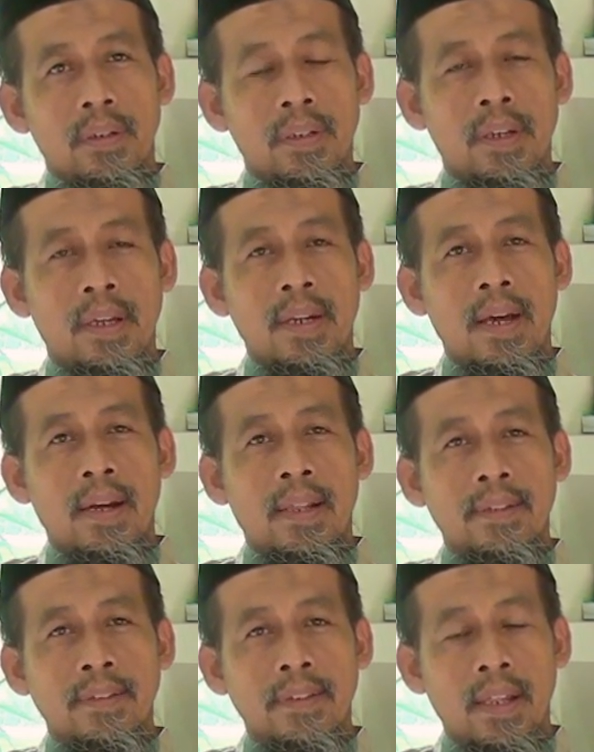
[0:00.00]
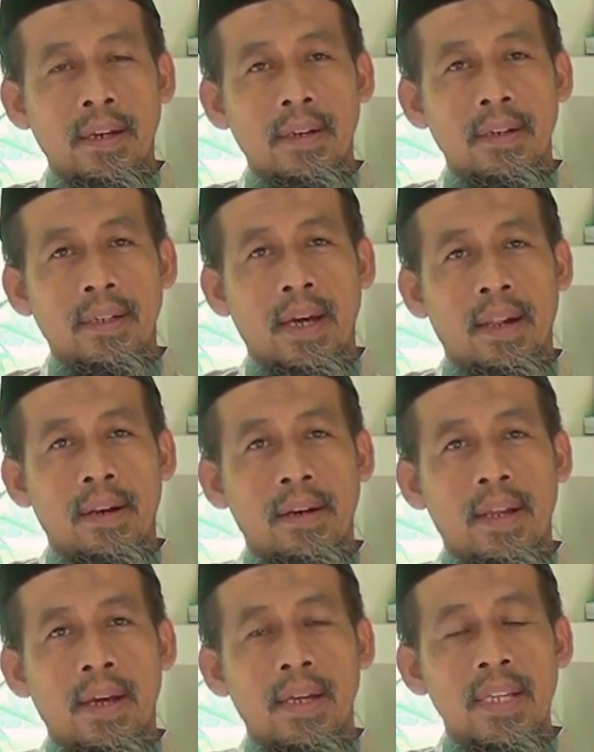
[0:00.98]
dengan alasan
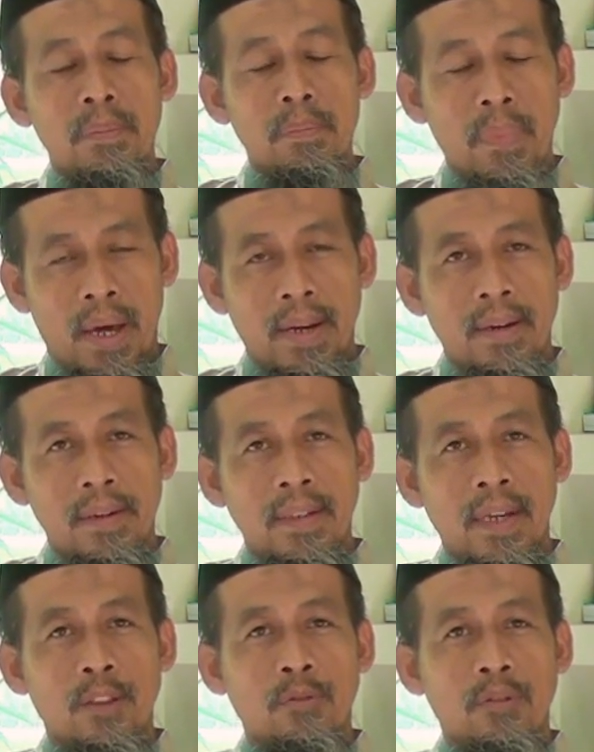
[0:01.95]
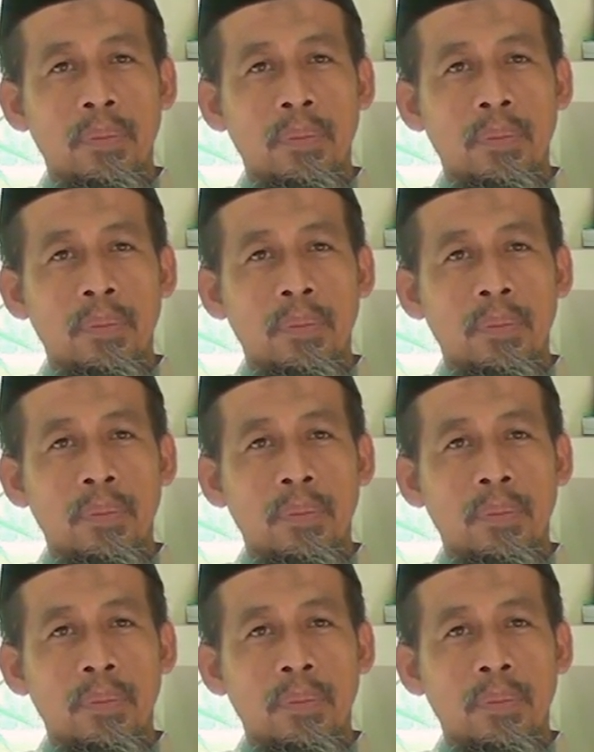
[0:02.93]
karena iman yaitu